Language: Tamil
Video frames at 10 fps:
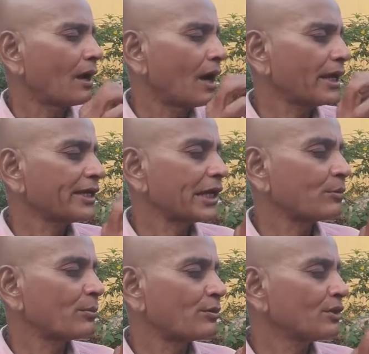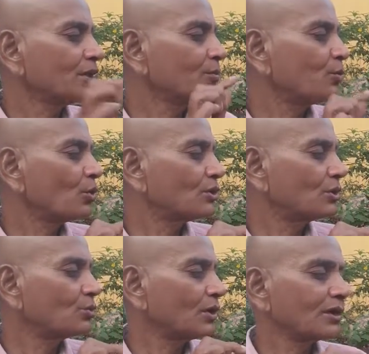ஆக்கிரமிப்பது இப்போது
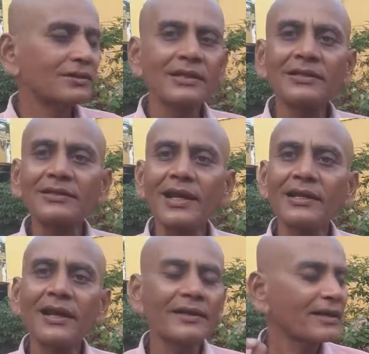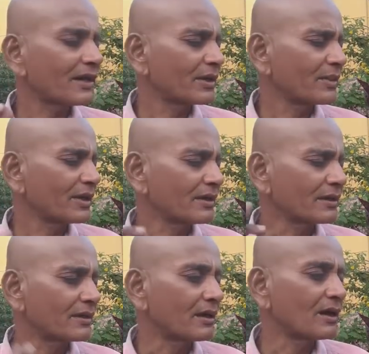உலகத்தின் தலையாய கடமை
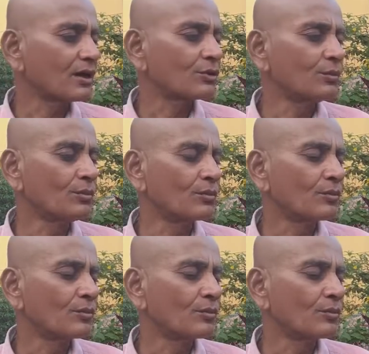ஆகும்